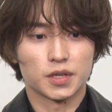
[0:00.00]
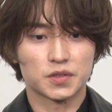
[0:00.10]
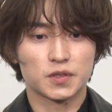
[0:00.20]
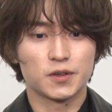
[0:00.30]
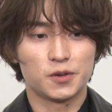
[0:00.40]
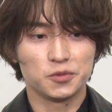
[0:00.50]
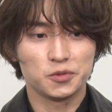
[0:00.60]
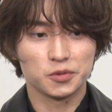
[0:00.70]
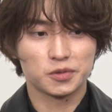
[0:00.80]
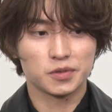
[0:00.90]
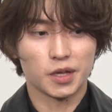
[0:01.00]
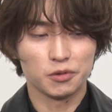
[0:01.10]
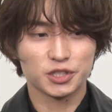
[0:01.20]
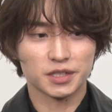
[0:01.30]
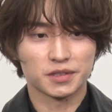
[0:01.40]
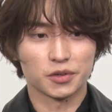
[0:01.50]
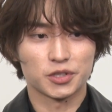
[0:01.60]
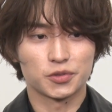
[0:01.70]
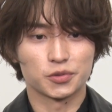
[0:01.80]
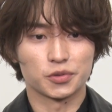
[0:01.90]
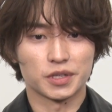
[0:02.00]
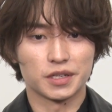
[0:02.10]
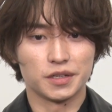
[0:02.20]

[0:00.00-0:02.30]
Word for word: 影は本当楽しかったの一言に